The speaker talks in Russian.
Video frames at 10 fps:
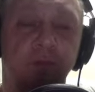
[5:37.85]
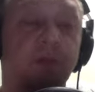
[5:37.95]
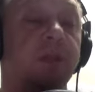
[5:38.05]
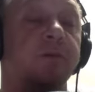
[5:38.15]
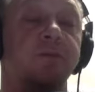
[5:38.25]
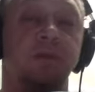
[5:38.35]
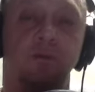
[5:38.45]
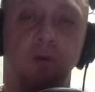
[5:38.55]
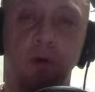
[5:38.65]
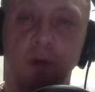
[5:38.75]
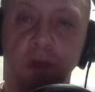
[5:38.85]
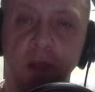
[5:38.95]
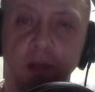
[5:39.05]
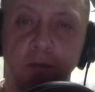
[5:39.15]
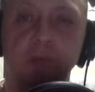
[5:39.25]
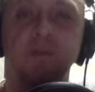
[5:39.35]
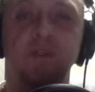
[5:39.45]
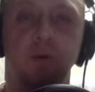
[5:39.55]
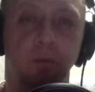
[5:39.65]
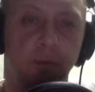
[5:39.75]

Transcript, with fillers: или всего во всем.